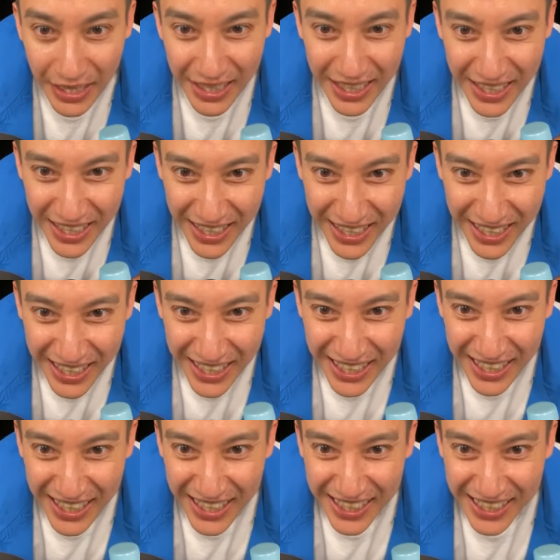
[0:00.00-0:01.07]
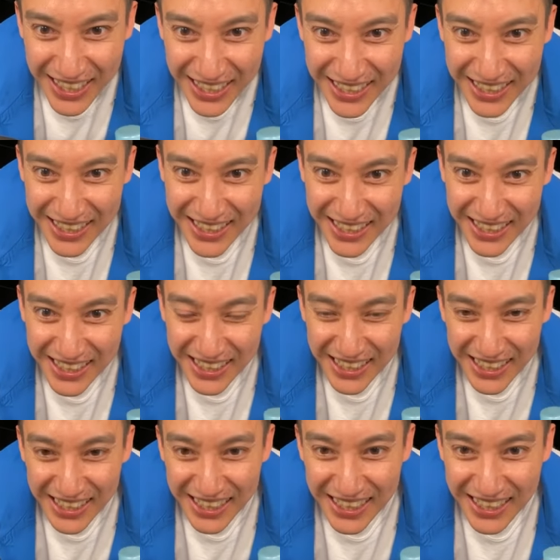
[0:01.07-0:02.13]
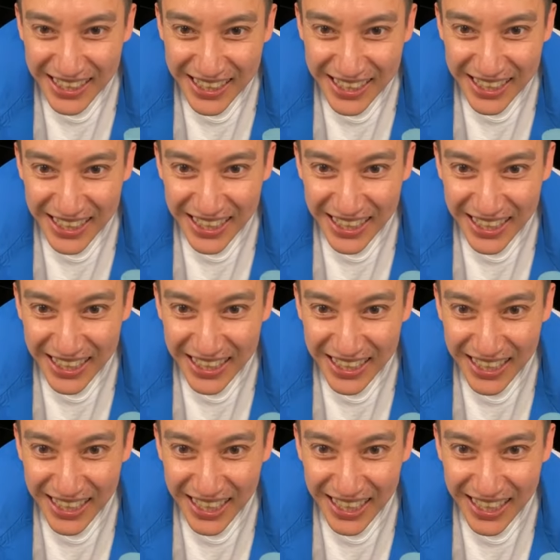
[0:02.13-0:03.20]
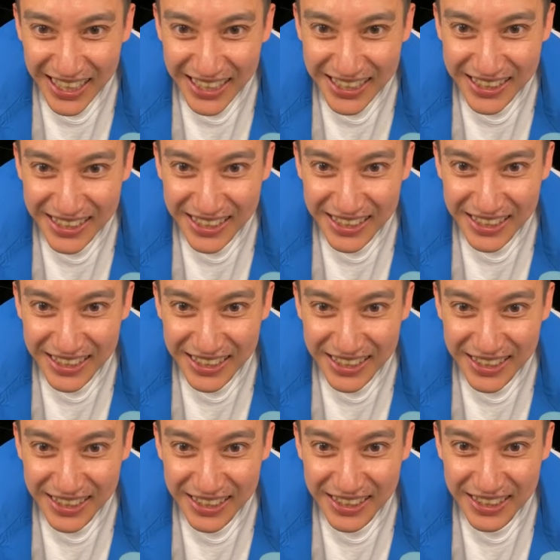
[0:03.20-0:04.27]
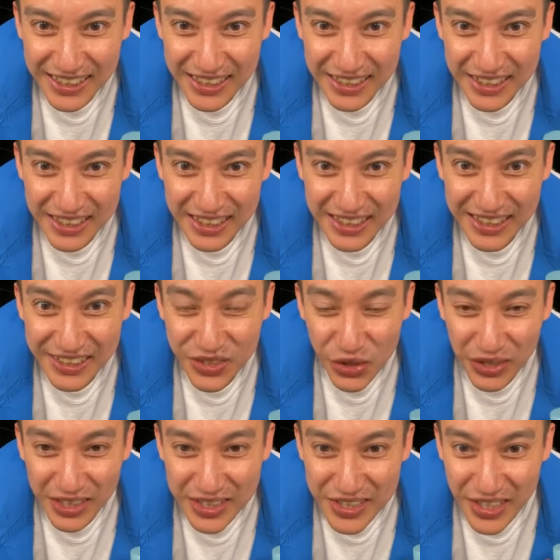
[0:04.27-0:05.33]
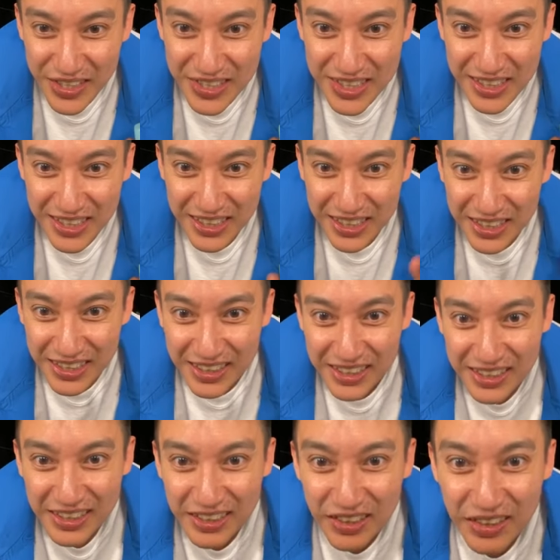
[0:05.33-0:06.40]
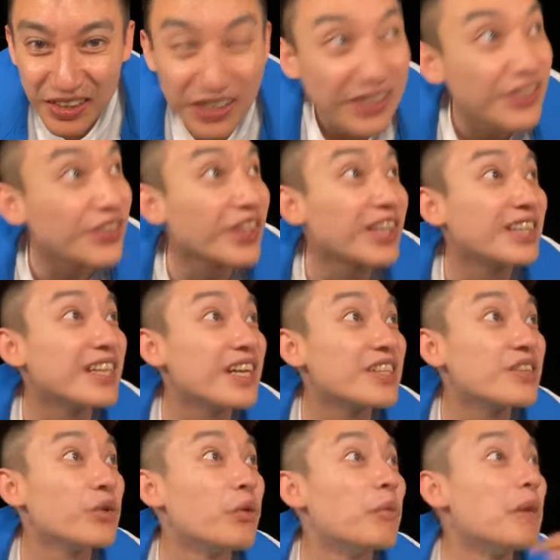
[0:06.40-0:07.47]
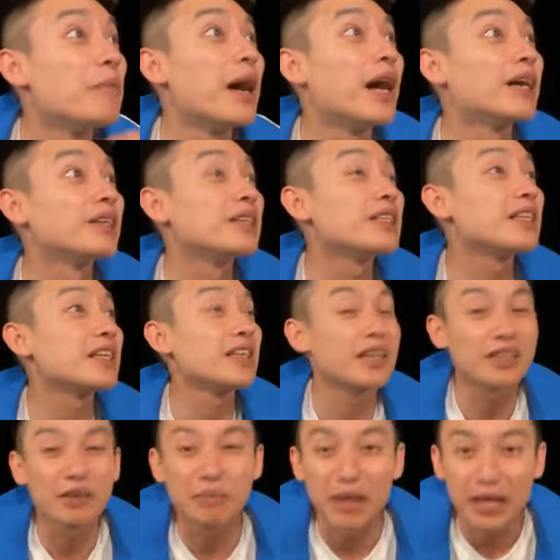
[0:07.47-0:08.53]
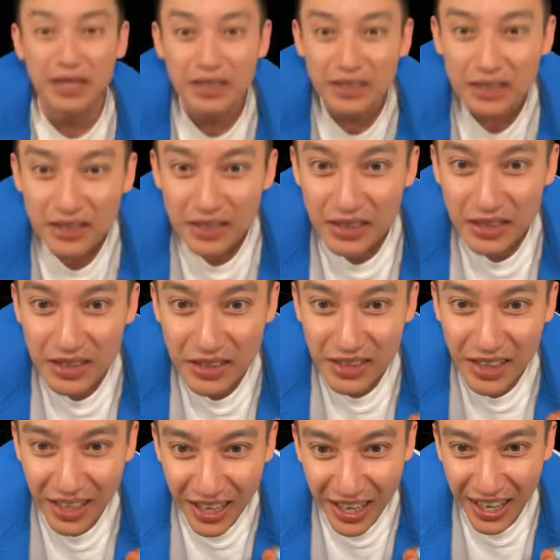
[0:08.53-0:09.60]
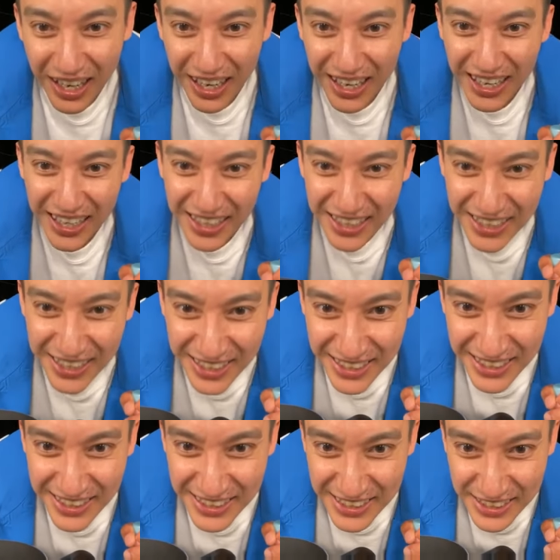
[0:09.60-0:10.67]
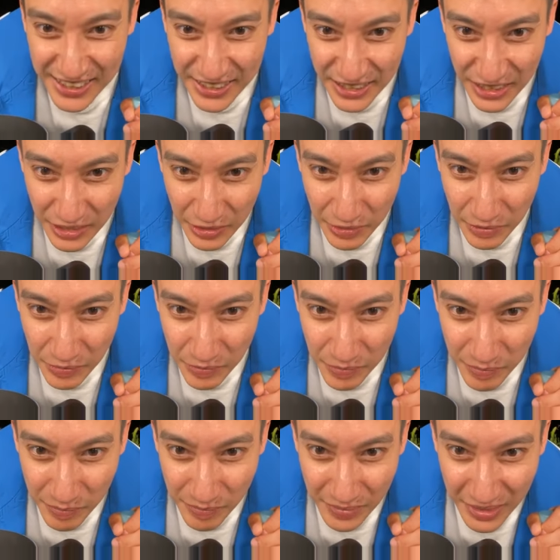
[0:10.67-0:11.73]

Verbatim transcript: 这里很多人，不怕不怕。你说的人是你说的人是我们吧？是正常人吧？当然啊，是活生生，